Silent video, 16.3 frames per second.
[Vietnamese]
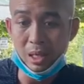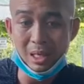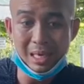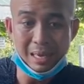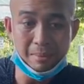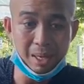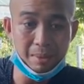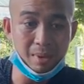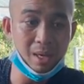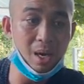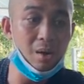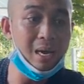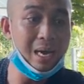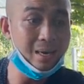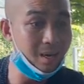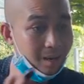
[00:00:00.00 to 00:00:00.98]
thì là mình mới
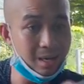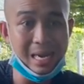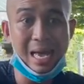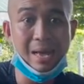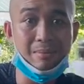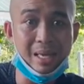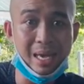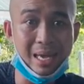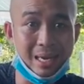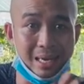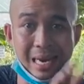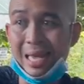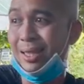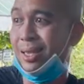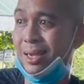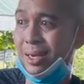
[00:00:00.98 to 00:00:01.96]
nói anh đừng có làm vậy anh
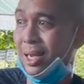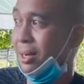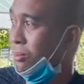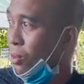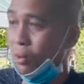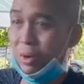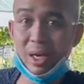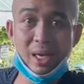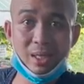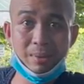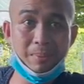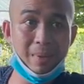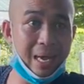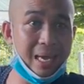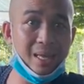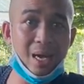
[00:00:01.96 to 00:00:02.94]
lấy tiền đó anh mua cái yên
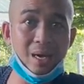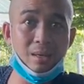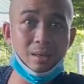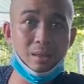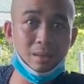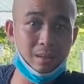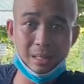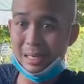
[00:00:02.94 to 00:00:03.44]
spare thôi